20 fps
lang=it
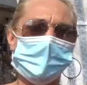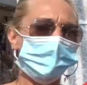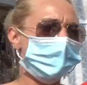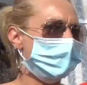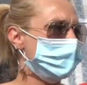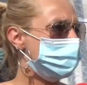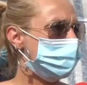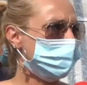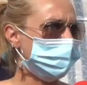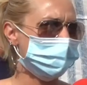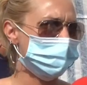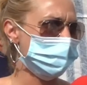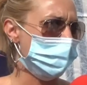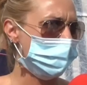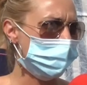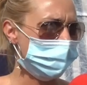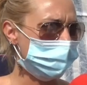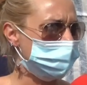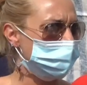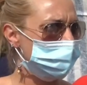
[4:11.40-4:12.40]
una
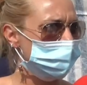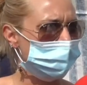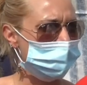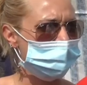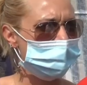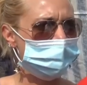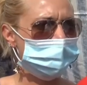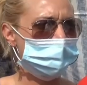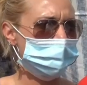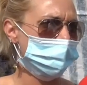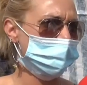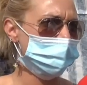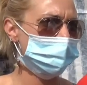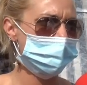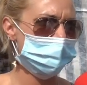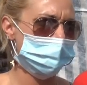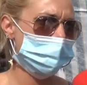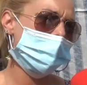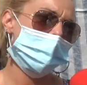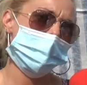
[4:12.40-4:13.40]
settimana, una
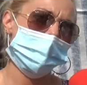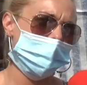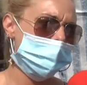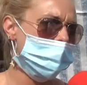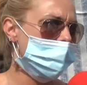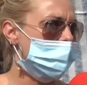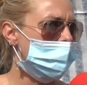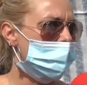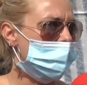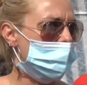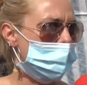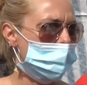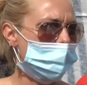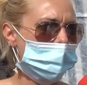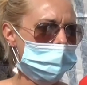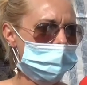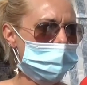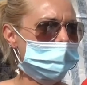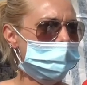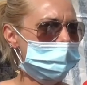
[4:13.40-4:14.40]
settimana circa perché il
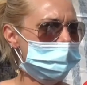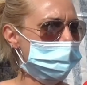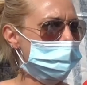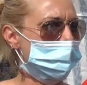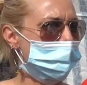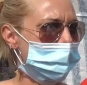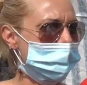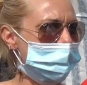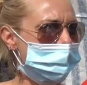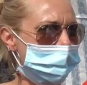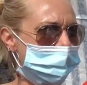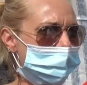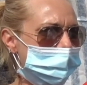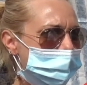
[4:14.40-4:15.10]
lavoro permette solo questo.